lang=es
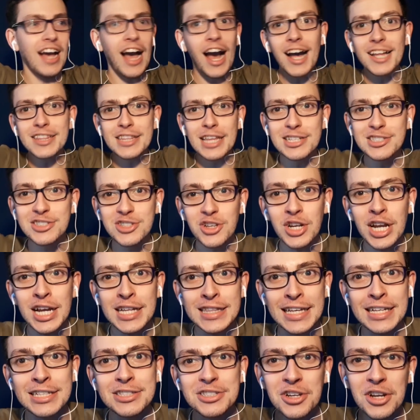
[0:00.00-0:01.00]
Atención,
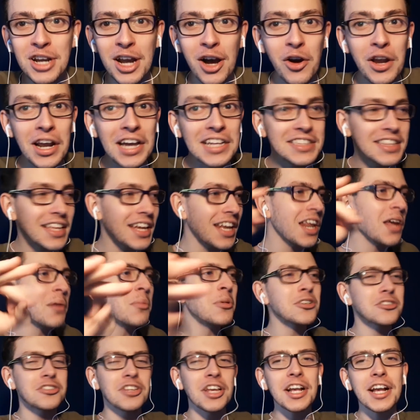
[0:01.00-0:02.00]
atención, ahora
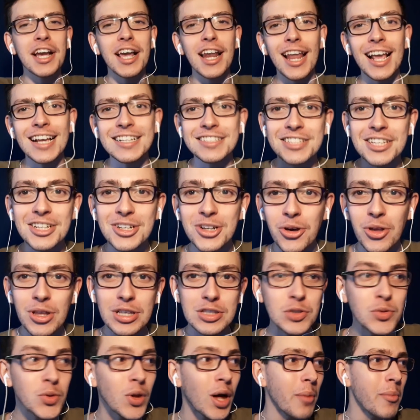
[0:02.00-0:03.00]
tenemos el clásico
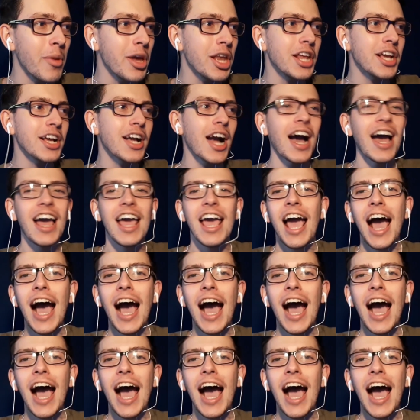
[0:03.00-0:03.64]
del Sudamérica.